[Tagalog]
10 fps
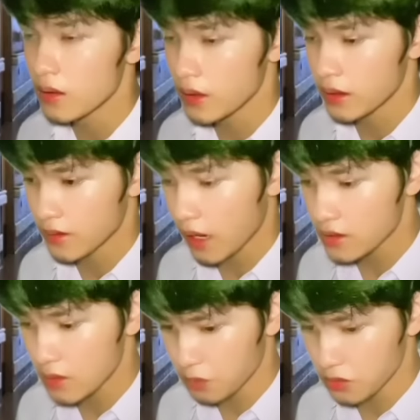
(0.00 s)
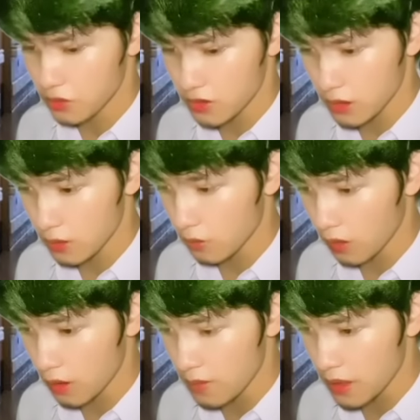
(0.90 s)
Inatake sa puso si Nico
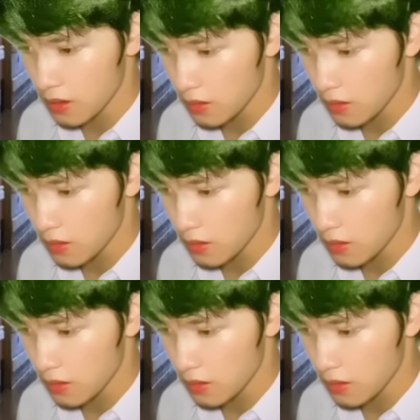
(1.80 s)
kagabi.